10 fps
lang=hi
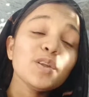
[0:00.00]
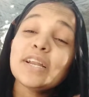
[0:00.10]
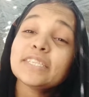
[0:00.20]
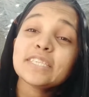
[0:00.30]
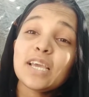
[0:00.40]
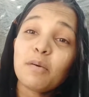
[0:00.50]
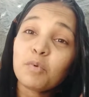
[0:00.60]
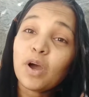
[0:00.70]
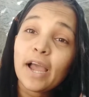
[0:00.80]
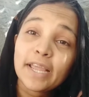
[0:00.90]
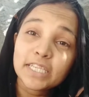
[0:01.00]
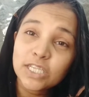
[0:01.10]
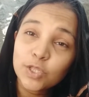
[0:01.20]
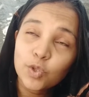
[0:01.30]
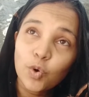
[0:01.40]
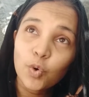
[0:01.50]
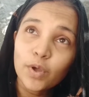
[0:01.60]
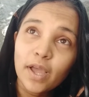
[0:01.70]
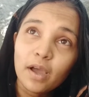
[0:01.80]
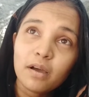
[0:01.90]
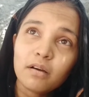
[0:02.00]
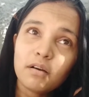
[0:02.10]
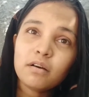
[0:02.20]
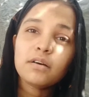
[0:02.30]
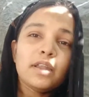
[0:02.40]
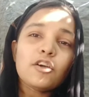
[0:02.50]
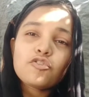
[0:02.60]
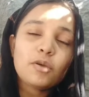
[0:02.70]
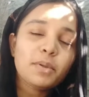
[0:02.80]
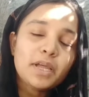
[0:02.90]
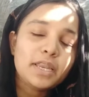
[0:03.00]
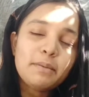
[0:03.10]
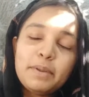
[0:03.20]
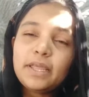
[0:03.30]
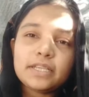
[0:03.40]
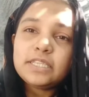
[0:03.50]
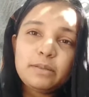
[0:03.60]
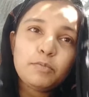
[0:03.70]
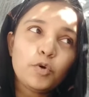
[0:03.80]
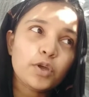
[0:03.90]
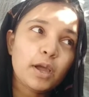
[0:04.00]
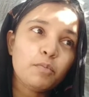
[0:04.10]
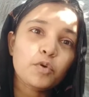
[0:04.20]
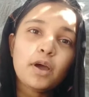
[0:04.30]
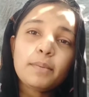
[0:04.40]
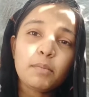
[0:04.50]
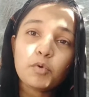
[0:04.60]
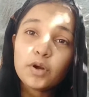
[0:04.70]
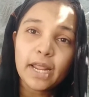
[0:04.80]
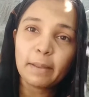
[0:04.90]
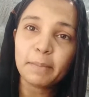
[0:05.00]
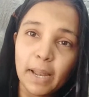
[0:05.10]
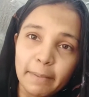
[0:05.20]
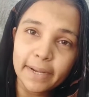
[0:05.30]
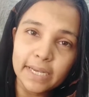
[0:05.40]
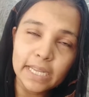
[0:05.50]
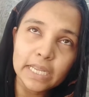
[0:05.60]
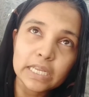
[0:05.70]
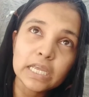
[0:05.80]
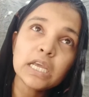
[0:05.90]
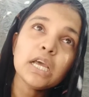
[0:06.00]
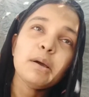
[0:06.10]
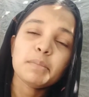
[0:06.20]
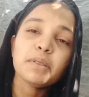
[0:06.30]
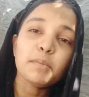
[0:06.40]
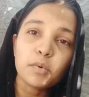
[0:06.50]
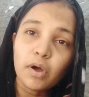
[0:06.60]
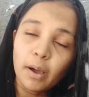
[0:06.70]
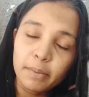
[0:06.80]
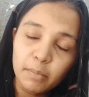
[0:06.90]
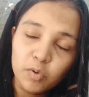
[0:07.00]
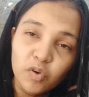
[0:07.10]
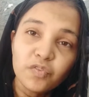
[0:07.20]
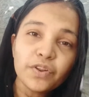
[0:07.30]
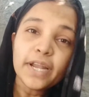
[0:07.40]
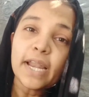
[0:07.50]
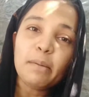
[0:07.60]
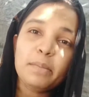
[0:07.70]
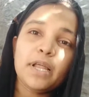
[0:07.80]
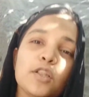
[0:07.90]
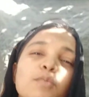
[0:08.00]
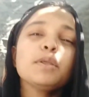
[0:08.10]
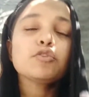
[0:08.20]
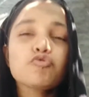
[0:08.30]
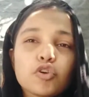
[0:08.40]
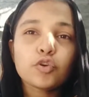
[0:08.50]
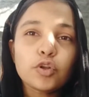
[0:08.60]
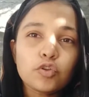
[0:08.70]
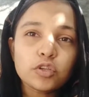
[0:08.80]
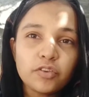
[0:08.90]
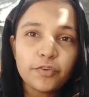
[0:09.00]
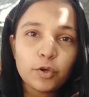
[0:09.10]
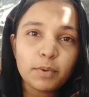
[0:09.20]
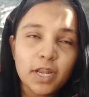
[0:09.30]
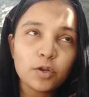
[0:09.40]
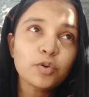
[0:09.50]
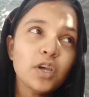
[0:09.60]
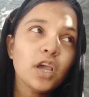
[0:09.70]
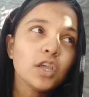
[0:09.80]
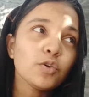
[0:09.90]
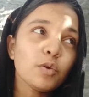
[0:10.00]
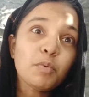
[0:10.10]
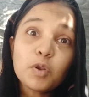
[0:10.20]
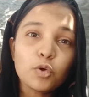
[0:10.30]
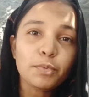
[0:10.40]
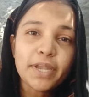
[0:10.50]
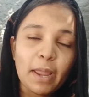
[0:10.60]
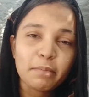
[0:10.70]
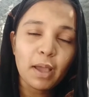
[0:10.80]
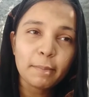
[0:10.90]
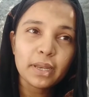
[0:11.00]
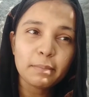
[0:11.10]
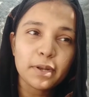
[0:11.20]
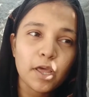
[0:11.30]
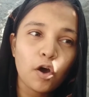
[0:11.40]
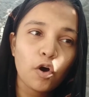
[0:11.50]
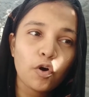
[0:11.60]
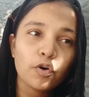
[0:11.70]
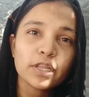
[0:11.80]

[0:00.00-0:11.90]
सी हम लोग का एक सीन तो हो गया नाश्ता भी कर लिया मैंने एक सीन भी हो गया हम लोग का अभी हम लोग को टाइम मिला बैठने के लिए मतलब हम लोग अभी हम लोग को फ्री टाइम मिला तो मैंने सोचा थोड़ा सा वीडियो बना लूँ क्योंकि बिल्कुल भी टाइम यहाँ पे नहीं मिल रहा और ये डे